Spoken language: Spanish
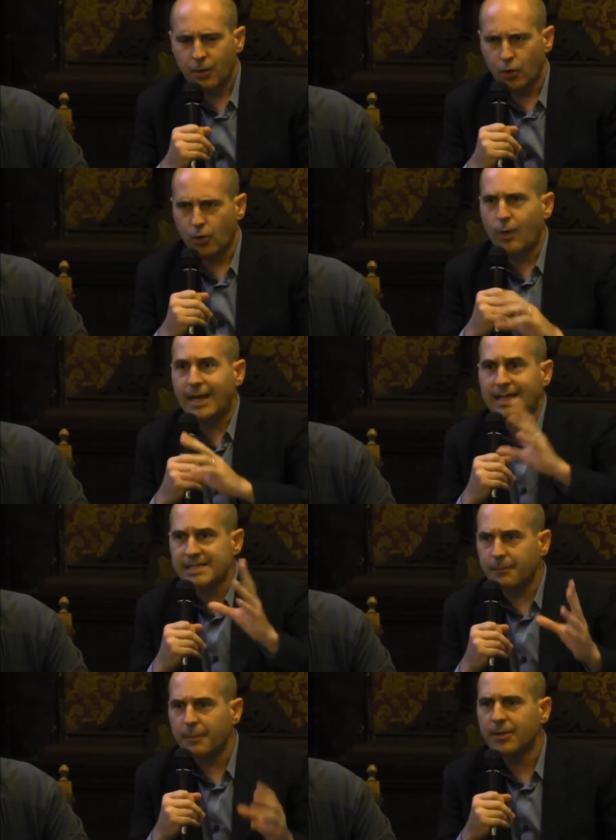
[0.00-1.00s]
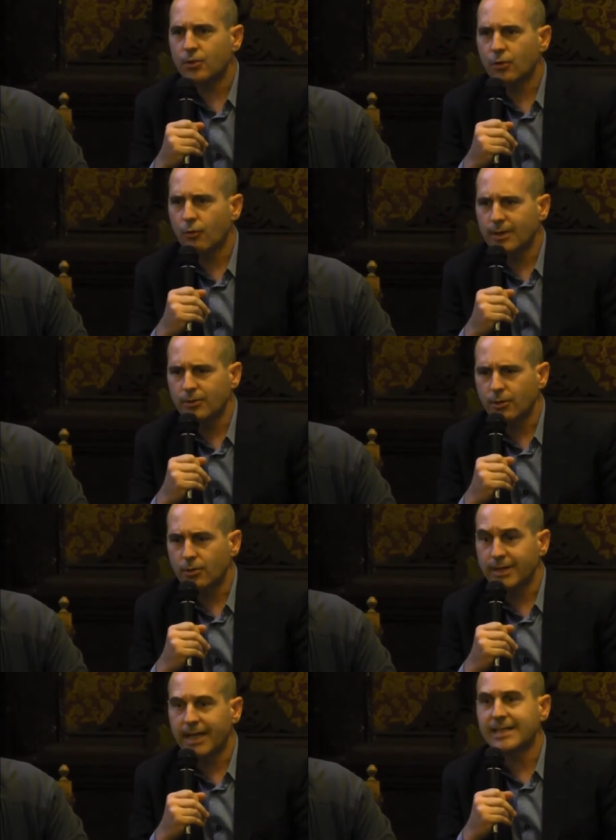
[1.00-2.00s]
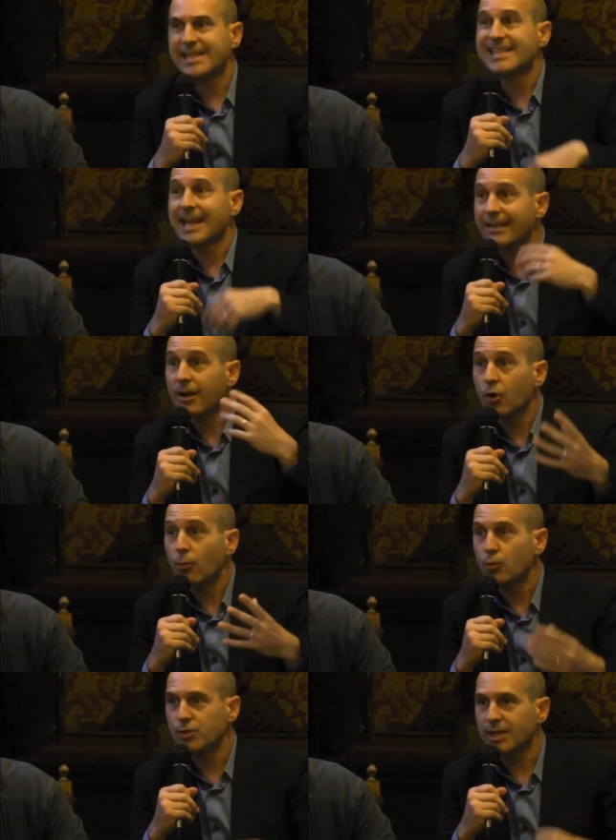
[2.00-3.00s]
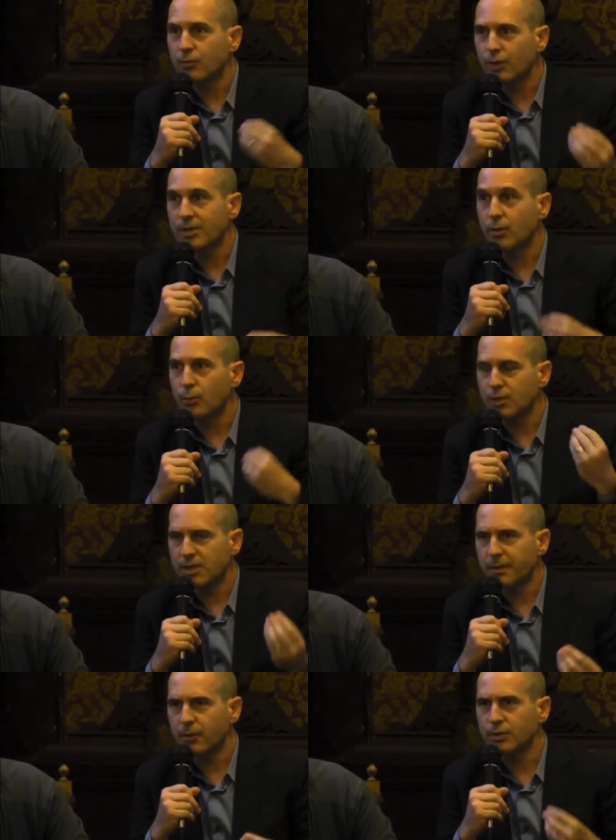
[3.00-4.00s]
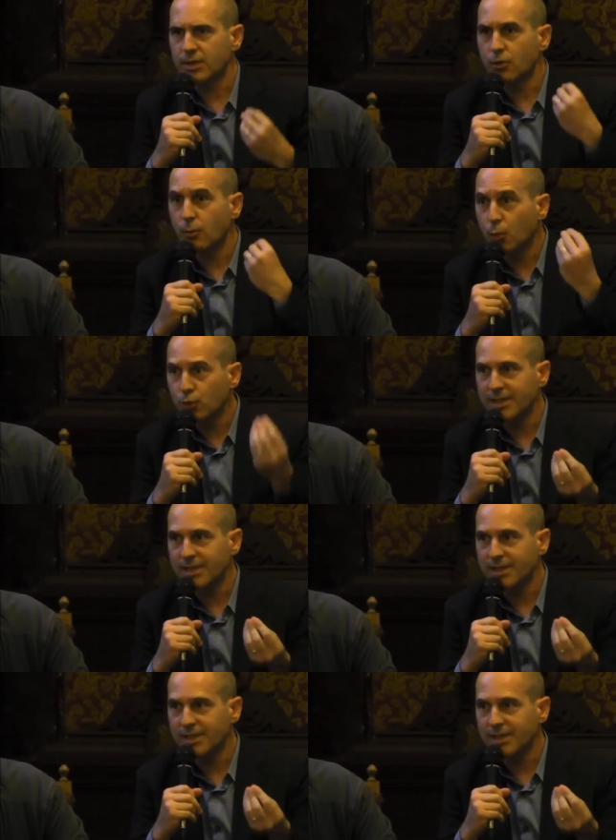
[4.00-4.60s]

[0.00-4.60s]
con lo cual les invito, cuando tengan, si se quedan con muchas dudas, con muchas preguntas, con